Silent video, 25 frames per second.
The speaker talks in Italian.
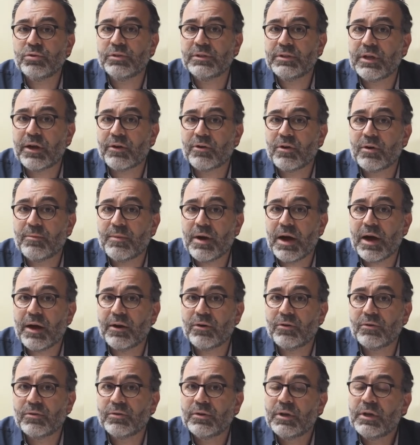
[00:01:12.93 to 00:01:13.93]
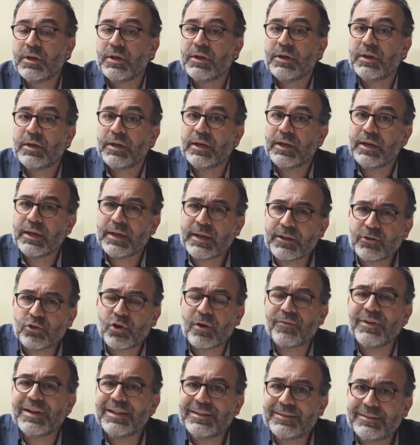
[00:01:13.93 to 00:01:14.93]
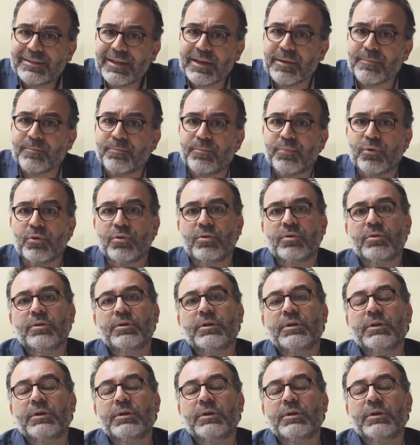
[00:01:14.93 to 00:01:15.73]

di dare una mano e che trova il tempo